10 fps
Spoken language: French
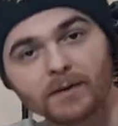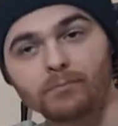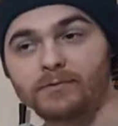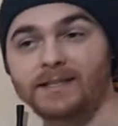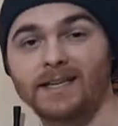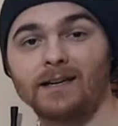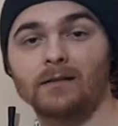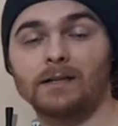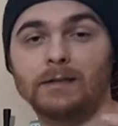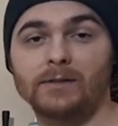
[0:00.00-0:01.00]
de
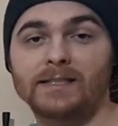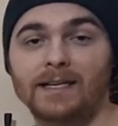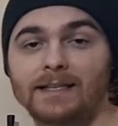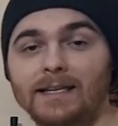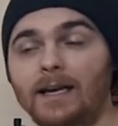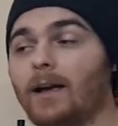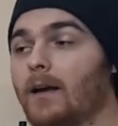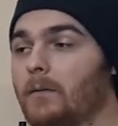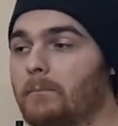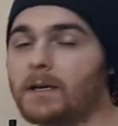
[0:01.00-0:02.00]
poussière et de saleté
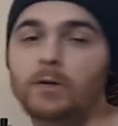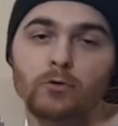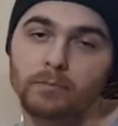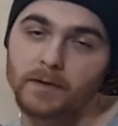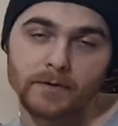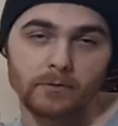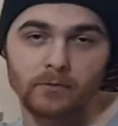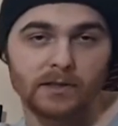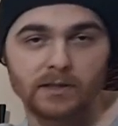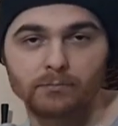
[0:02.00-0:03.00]
mais je pense que
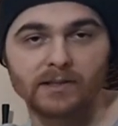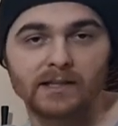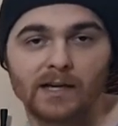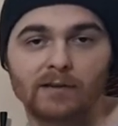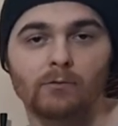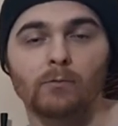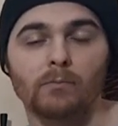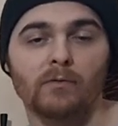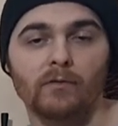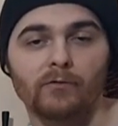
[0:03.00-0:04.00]
les japonicas vont
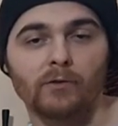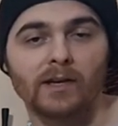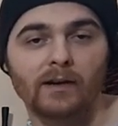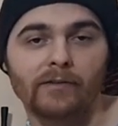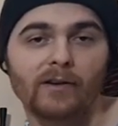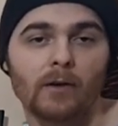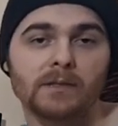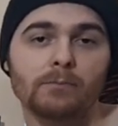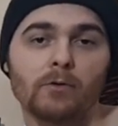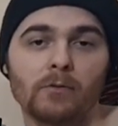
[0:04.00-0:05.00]
venir faire un
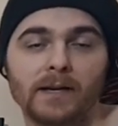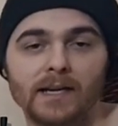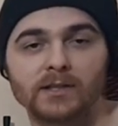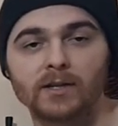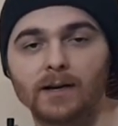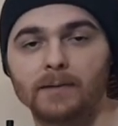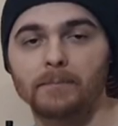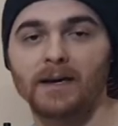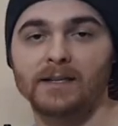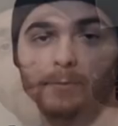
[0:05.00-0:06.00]
petit peu le ménage
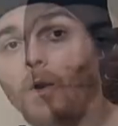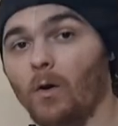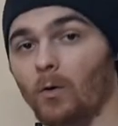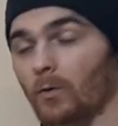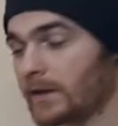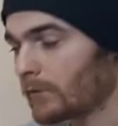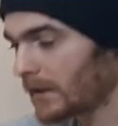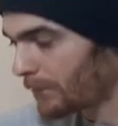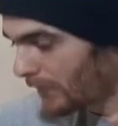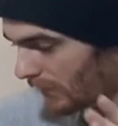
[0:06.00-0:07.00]
par la suite. Au niveau
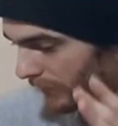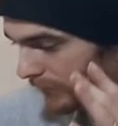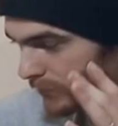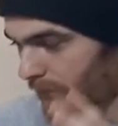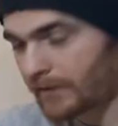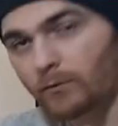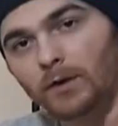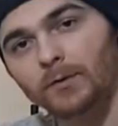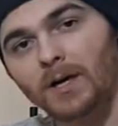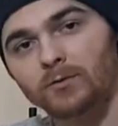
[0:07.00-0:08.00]
des plantes, je vais
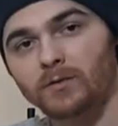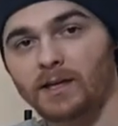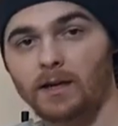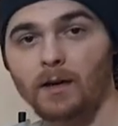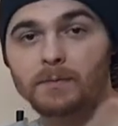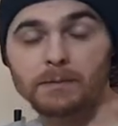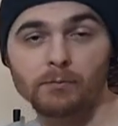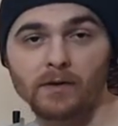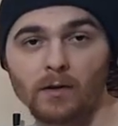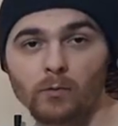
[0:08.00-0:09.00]
voir de rajouter un petit
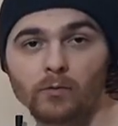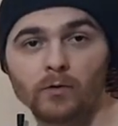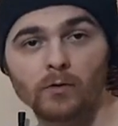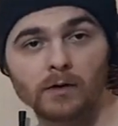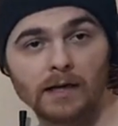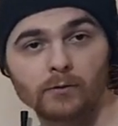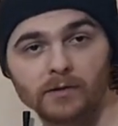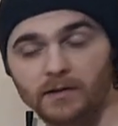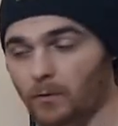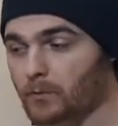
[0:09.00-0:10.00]
peu de CO2
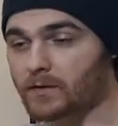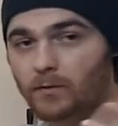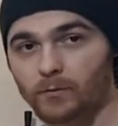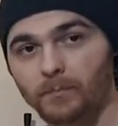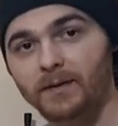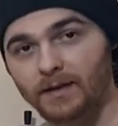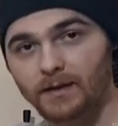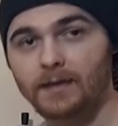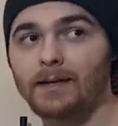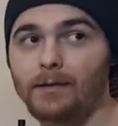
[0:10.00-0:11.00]
quelques temps, le temps de
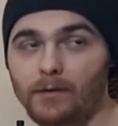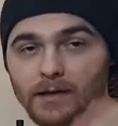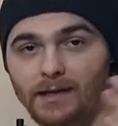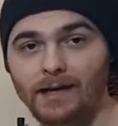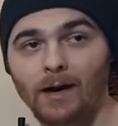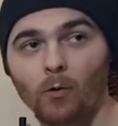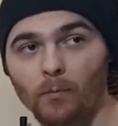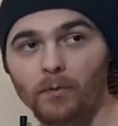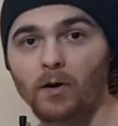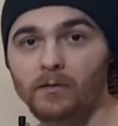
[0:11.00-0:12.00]
bien les aider à
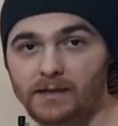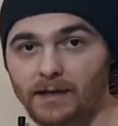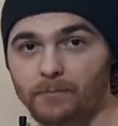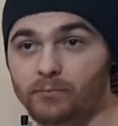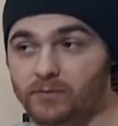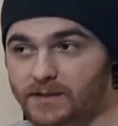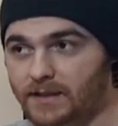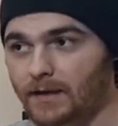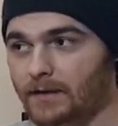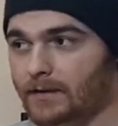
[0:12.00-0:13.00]
reprendre et à
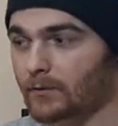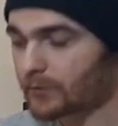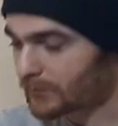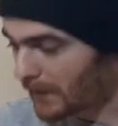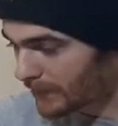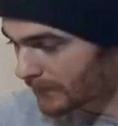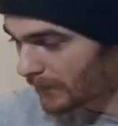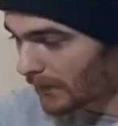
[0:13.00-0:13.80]
pousser à l'intérieur du bac.